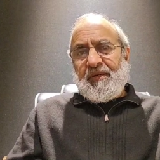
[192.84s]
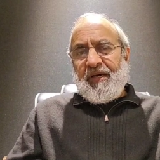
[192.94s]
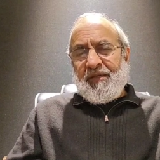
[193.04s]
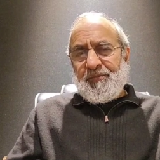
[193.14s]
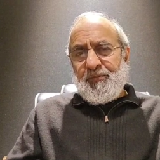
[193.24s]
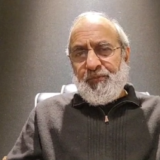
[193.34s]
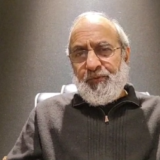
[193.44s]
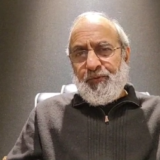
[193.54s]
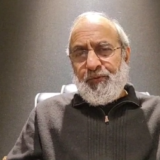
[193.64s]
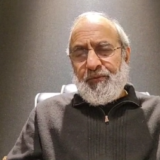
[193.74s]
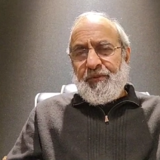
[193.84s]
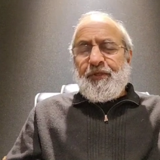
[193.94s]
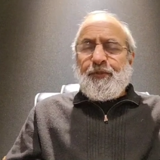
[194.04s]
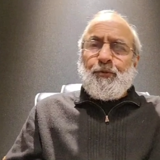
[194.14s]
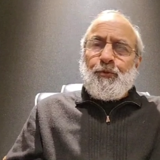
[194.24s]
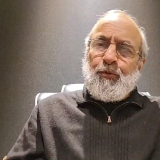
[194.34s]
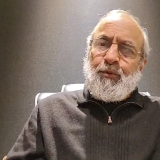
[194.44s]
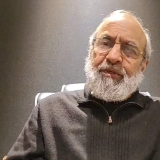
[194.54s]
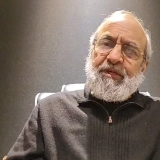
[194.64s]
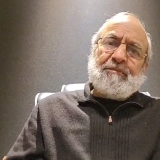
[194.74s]
आपको दो
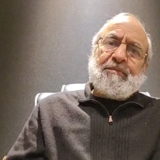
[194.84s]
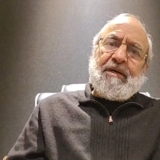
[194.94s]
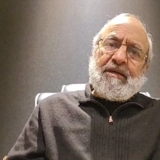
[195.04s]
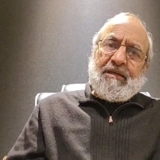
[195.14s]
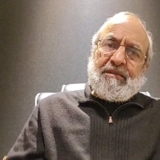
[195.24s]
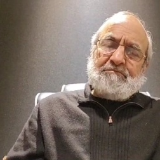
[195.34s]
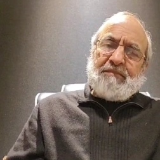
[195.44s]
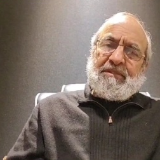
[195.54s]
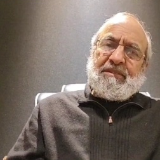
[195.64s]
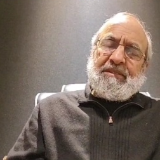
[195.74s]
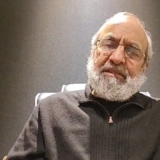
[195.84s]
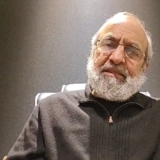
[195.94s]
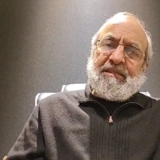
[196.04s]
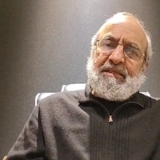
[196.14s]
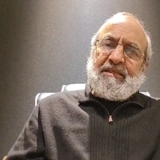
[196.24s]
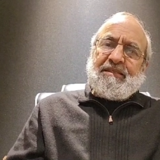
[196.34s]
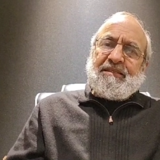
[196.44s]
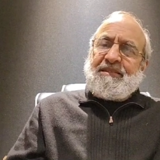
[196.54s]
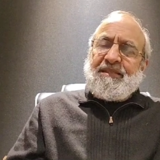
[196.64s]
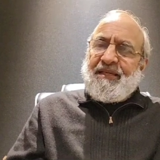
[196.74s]
इम्कान में से
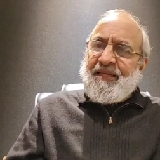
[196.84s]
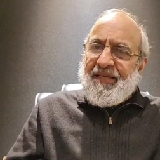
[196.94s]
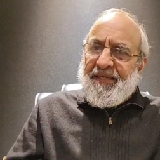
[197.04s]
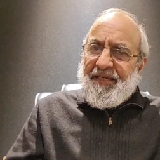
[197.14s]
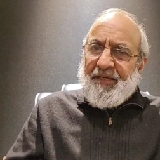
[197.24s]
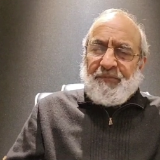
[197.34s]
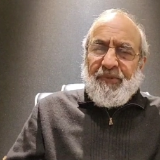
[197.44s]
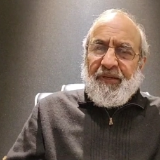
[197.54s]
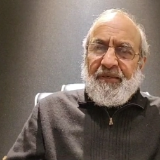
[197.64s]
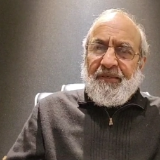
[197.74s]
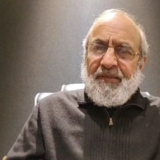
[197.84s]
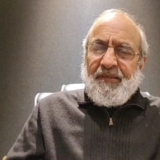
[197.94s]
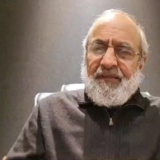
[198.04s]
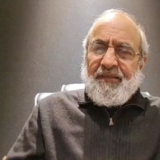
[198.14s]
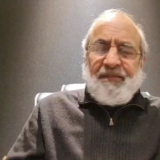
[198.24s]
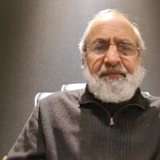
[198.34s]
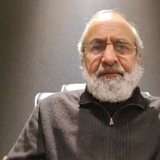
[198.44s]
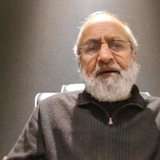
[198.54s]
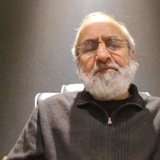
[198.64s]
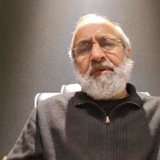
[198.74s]
किसी एक इम्कान का
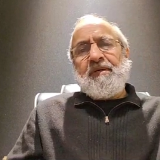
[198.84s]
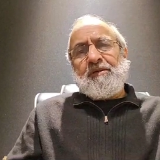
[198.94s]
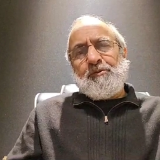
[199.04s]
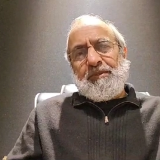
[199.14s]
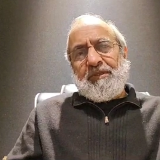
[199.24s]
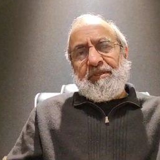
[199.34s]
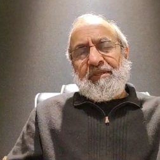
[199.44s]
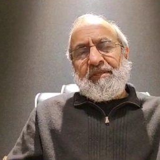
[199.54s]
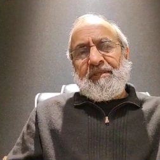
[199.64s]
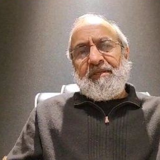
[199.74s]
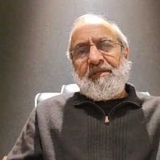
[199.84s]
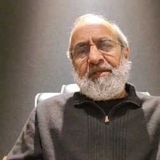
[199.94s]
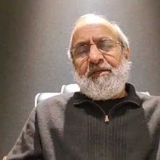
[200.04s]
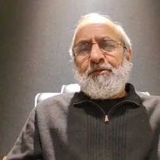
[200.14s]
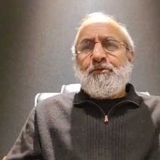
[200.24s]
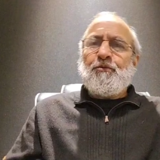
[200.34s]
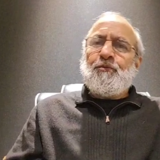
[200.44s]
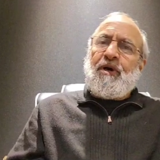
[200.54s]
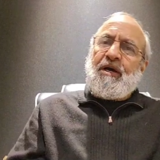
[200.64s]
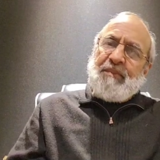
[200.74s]
इंतखब करना होता था तो
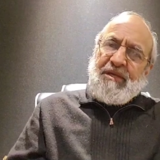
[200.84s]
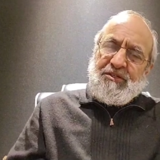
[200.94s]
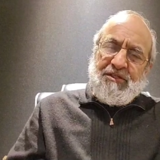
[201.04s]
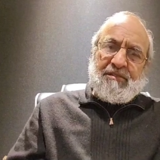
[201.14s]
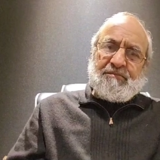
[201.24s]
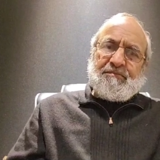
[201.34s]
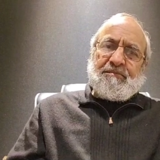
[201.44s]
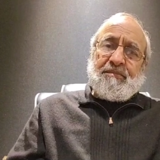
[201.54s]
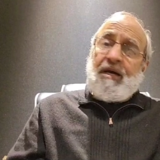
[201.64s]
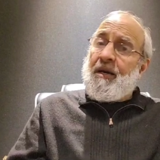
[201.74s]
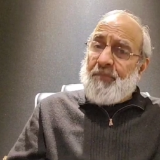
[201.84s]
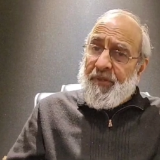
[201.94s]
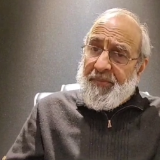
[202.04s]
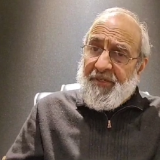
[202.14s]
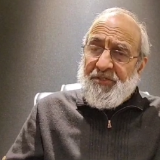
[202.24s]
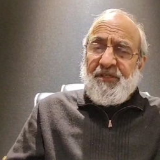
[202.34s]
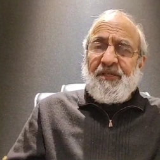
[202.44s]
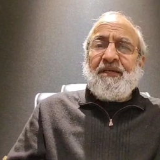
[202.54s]
वो हमेशा आप हमेशा